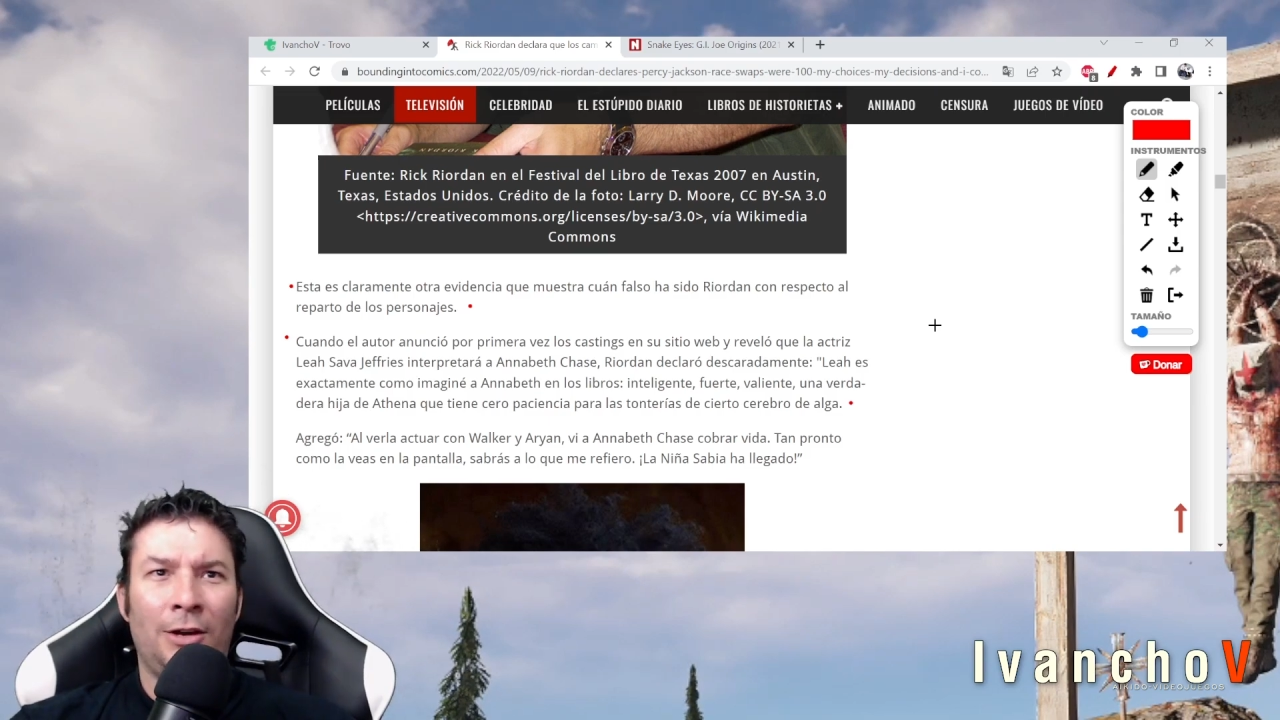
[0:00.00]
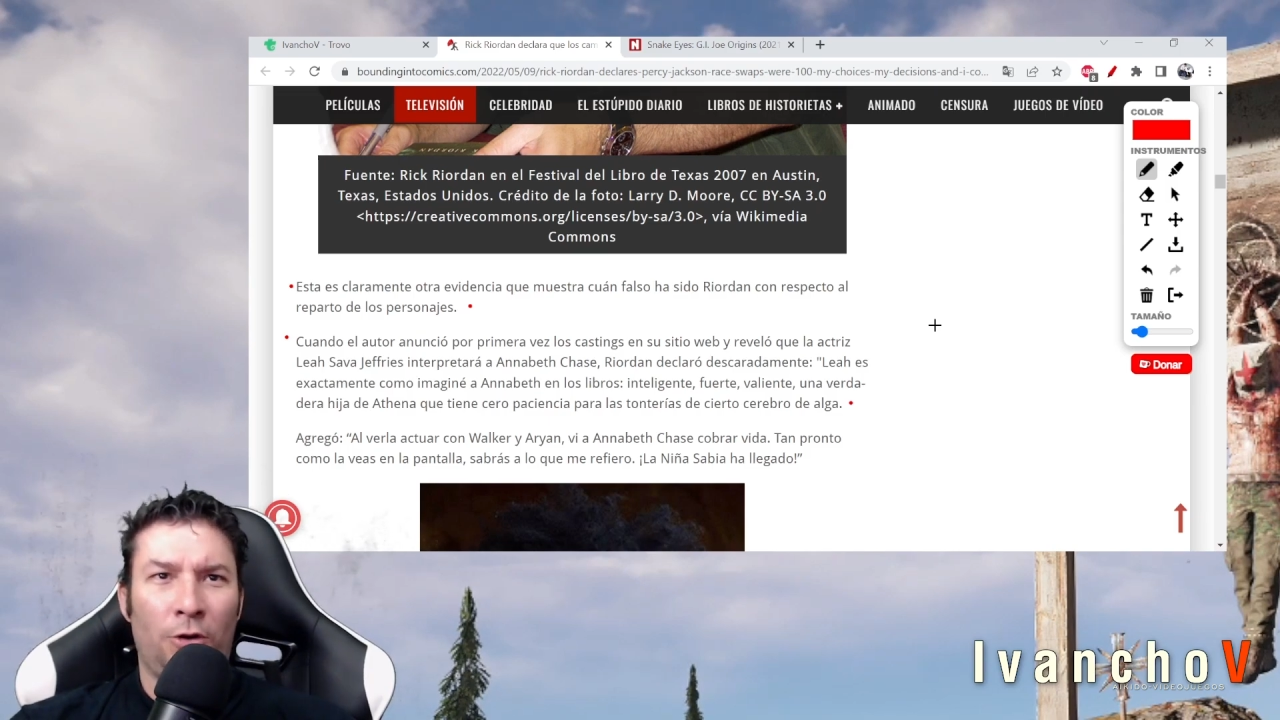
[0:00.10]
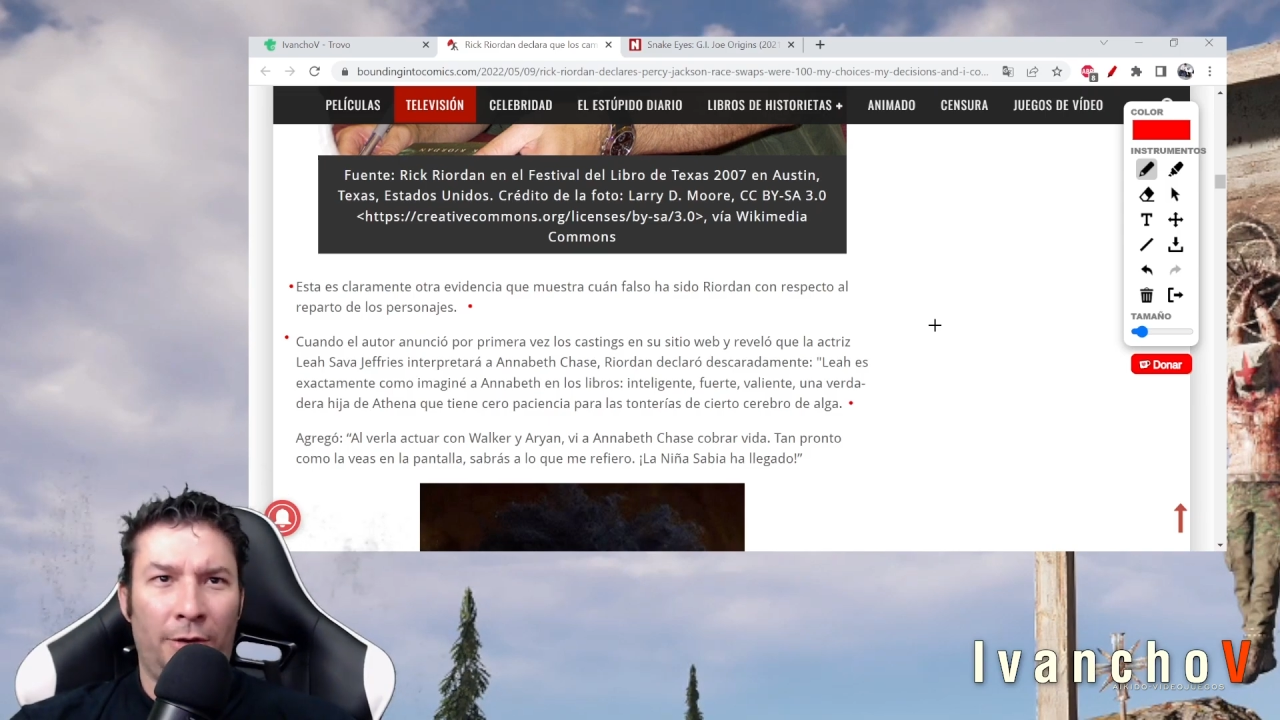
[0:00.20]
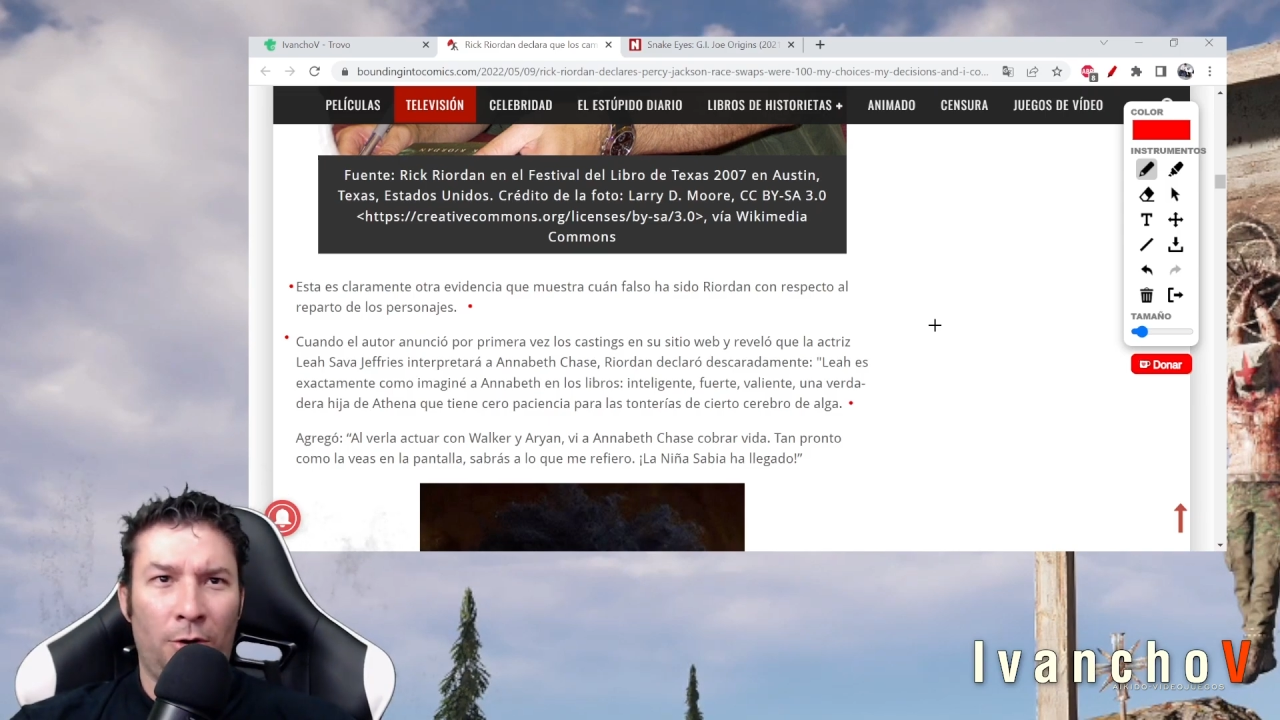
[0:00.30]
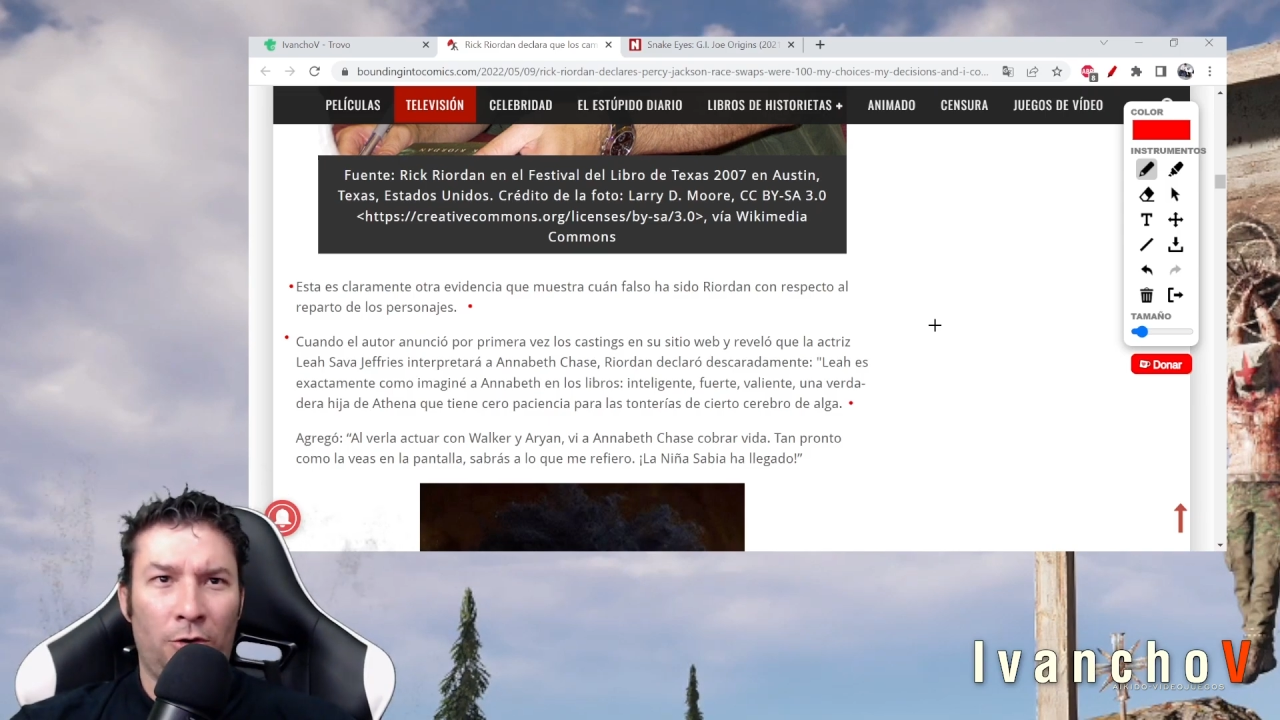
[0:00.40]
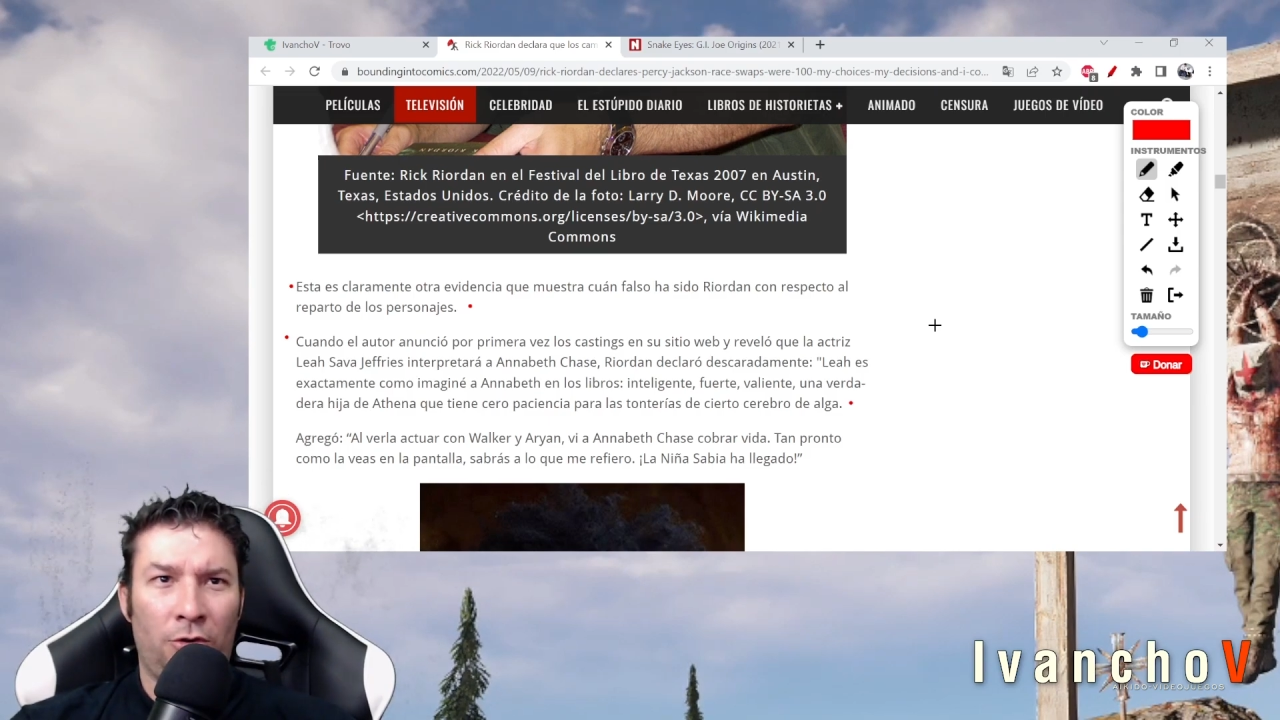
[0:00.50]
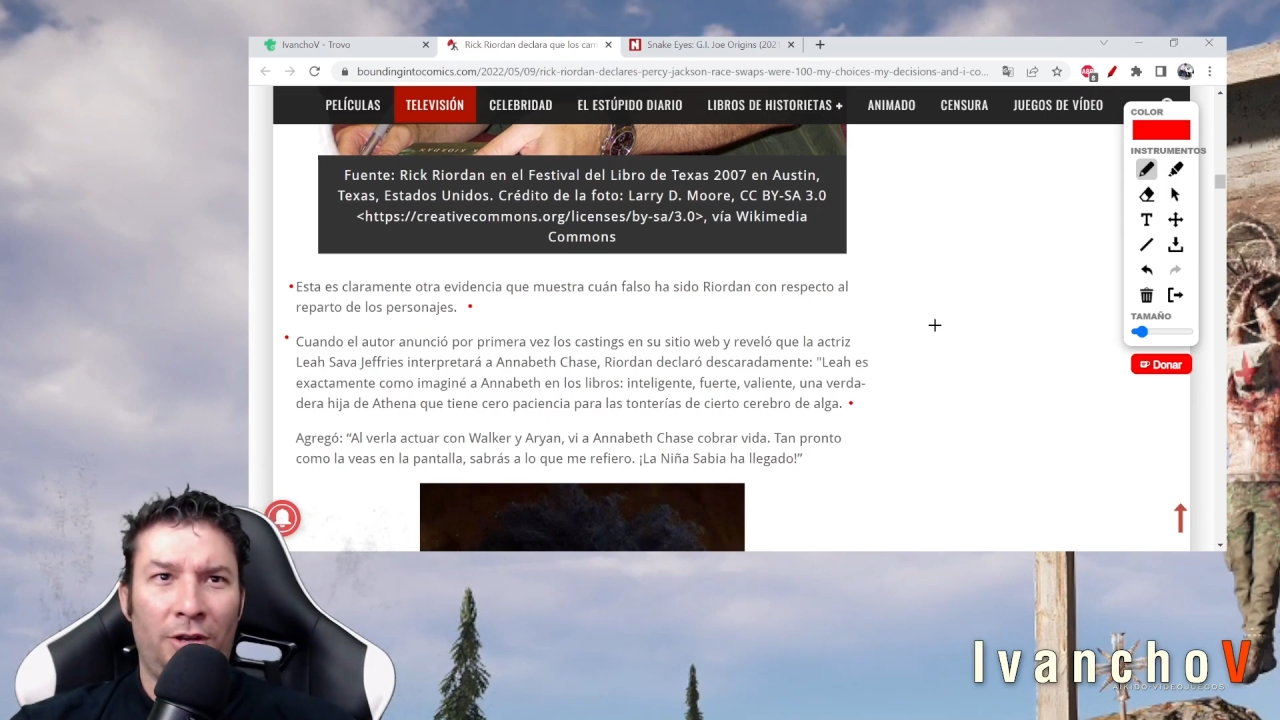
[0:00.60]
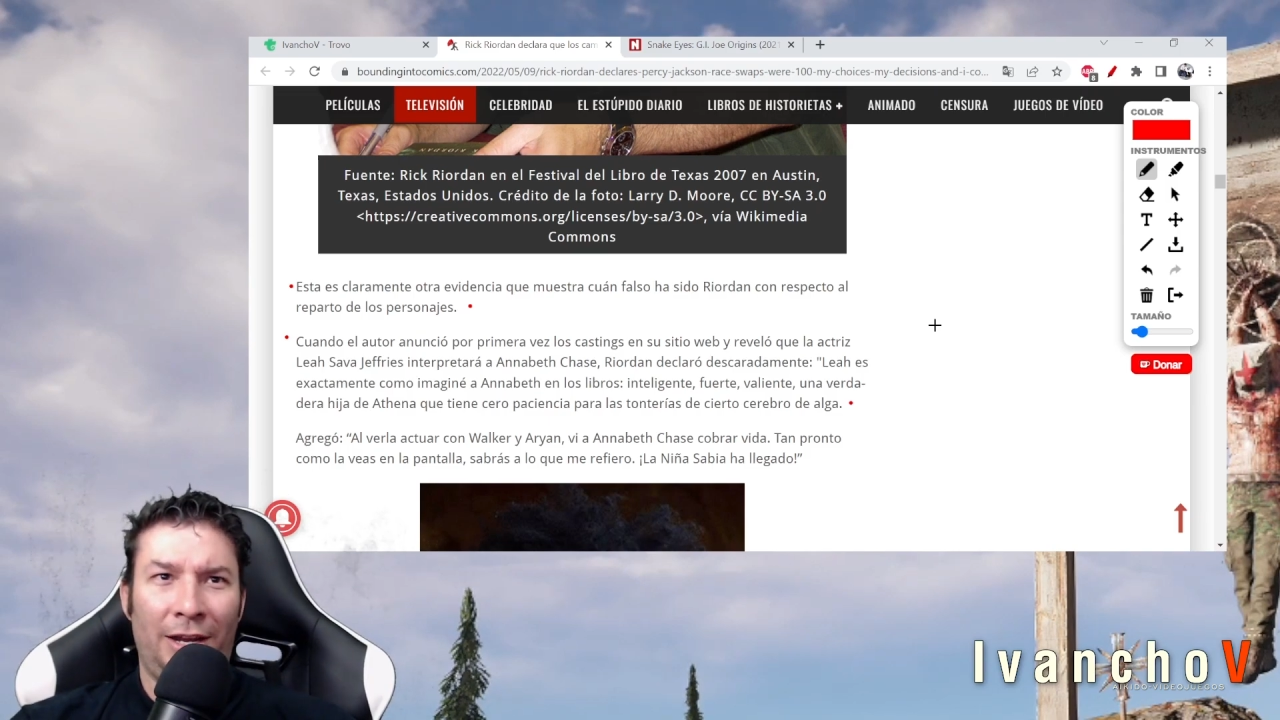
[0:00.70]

en los libros,